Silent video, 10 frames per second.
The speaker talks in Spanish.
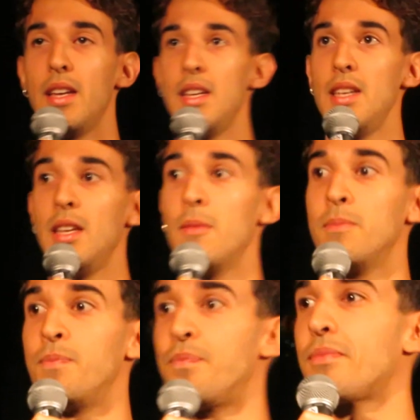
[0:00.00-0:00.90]
Y
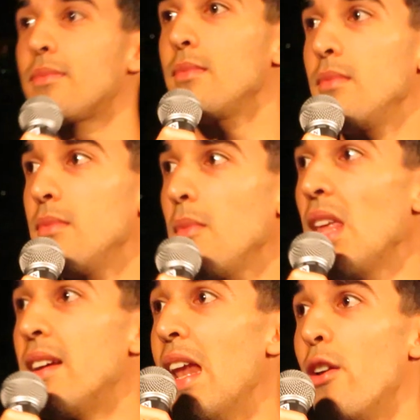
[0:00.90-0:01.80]

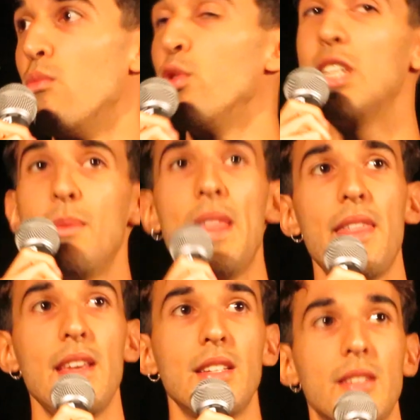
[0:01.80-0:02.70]
claro, muchas
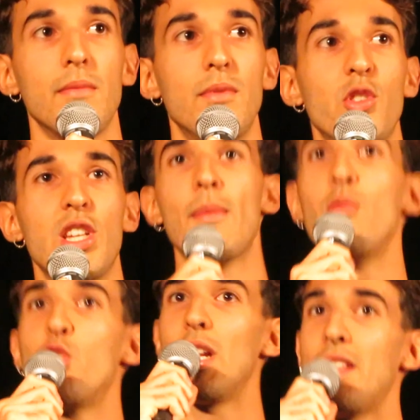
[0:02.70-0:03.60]
veces nos llama
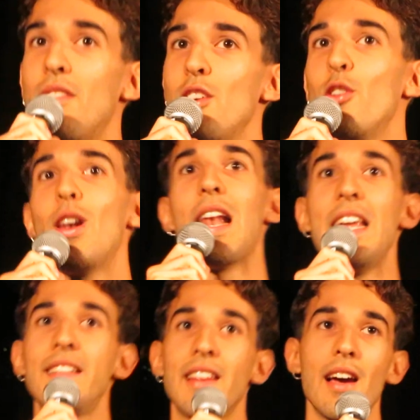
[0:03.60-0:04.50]
mucho la atención o la
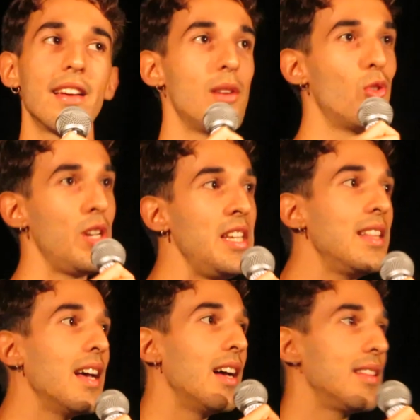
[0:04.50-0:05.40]
letra, qué
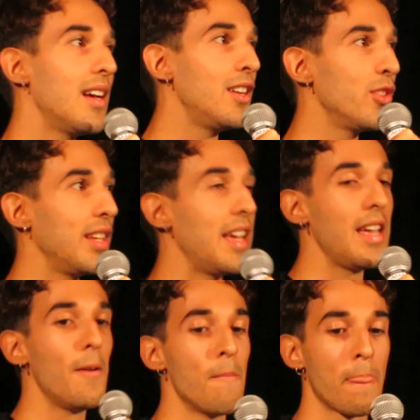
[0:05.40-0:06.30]
bonita, tal, no sé qué,